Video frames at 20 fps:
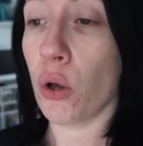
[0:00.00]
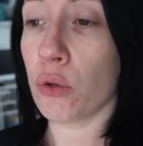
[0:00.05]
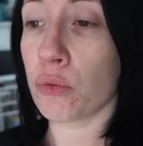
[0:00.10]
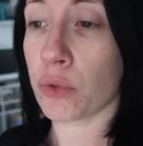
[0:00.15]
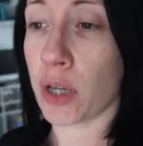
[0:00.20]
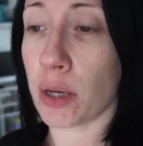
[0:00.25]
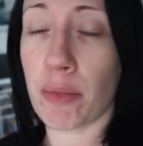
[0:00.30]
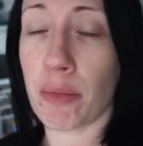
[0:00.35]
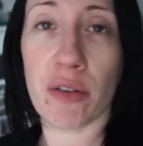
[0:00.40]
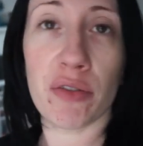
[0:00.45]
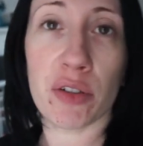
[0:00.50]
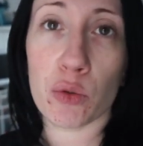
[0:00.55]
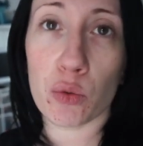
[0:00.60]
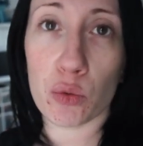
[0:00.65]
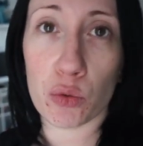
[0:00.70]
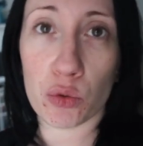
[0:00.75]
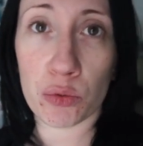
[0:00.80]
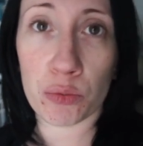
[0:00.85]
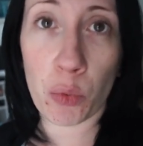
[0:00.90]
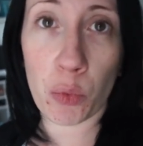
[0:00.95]
Donc elle m'a fait
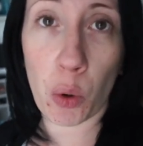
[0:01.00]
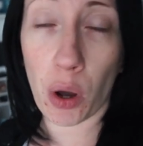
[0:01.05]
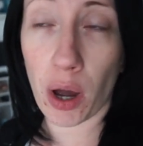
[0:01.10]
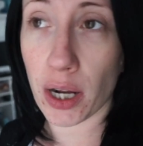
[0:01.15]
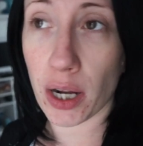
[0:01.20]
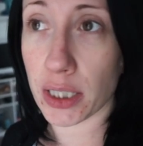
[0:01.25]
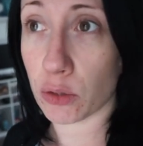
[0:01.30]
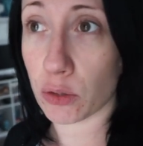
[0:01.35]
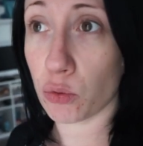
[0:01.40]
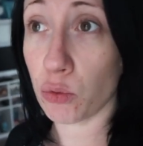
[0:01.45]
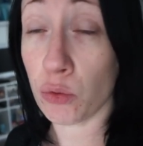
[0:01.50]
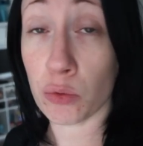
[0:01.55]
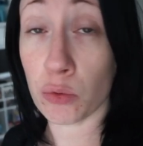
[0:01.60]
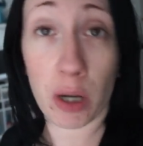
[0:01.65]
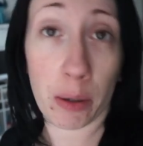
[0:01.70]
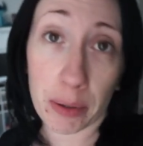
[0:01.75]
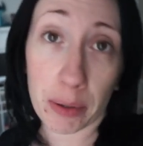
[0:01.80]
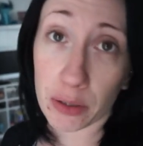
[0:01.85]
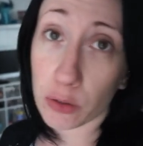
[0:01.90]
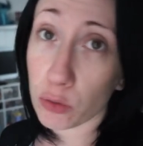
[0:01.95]
toute une morale et tout, donc
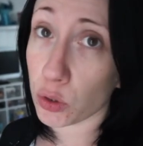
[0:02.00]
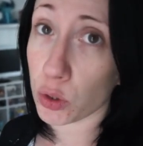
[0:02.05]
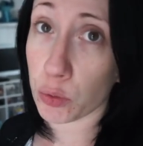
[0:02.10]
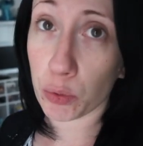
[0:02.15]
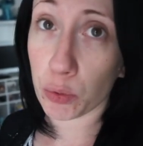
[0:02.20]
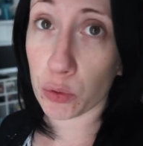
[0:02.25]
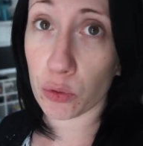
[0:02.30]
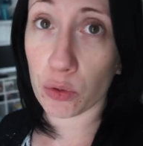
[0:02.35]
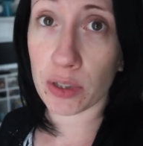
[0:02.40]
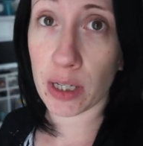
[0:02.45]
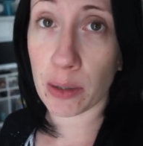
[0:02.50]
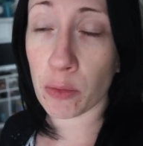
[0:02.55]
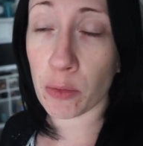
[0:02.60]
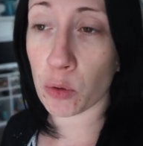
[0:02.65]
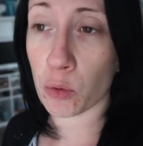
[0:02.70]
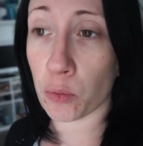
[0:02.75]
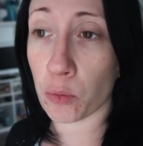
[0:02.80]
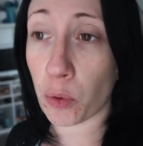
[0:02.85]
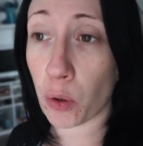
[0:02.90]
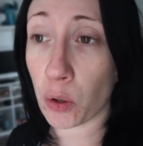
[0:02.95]
après ce que je peux totalement
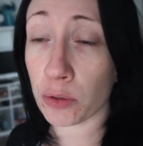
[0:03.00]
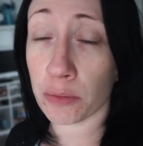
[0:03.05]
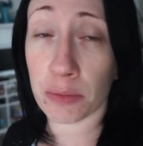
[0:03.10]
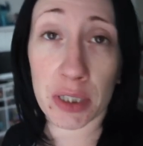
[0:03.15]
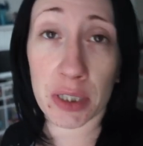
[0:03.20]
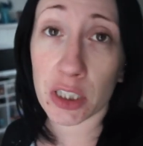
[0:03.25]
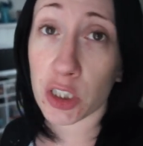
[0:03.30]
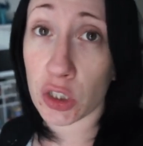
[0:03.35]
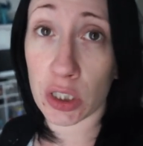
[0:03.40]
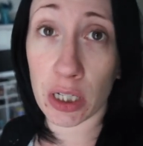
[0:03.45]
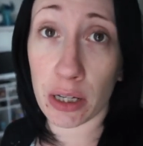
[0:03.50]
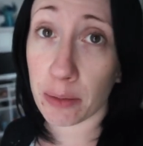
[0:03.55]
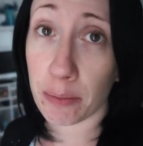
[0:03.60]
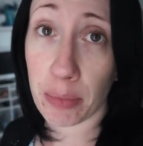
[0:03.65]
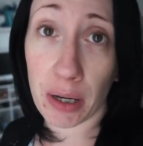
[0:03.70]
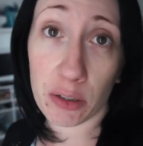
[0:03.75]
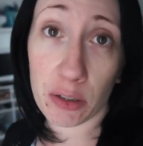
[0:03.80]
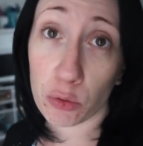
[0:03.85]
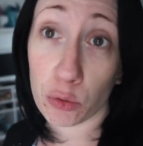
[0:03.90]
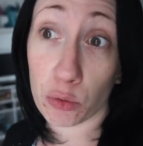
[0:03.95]
comprendre, mais je n'avais
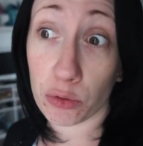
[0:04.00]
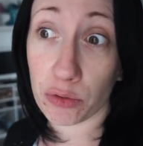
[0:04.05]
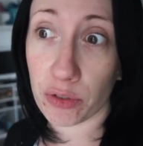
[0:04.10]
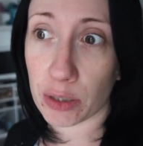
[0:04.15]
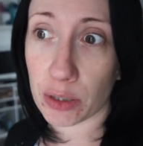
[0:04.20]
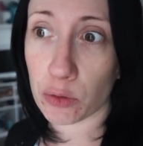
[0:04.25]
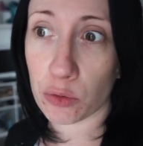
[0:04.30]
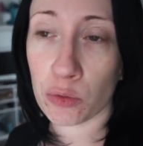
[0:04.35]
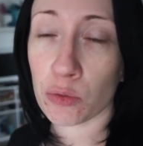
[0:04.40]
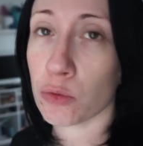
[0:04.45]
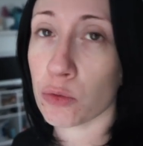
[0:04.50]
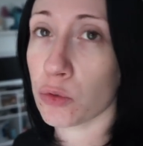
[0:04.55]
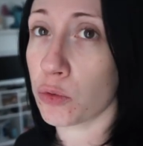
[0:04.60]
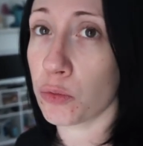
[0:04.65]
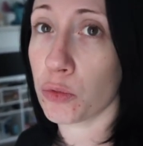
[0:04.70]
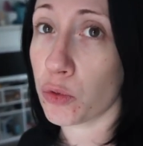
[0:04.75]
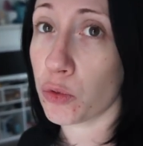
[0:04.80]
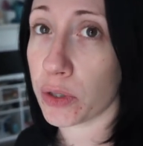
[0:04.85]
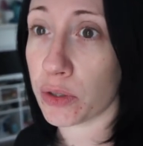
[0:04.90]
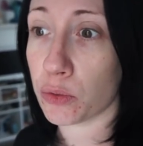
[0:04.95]
pas du tout fait attention, donc je
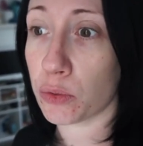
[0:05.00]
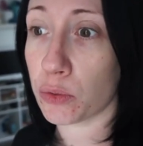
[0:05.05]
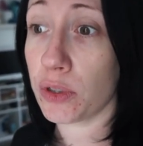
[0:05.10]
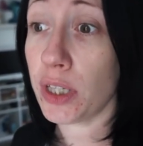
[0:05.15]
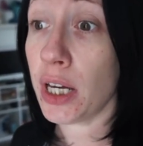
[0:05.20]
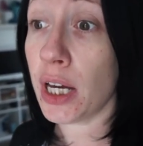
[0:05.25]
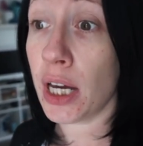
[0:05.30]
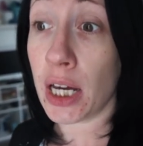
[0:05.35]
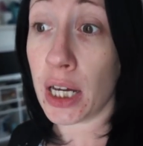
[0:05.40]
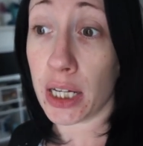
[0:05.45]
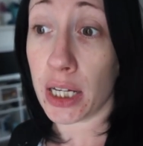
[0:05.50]
me suis excusée.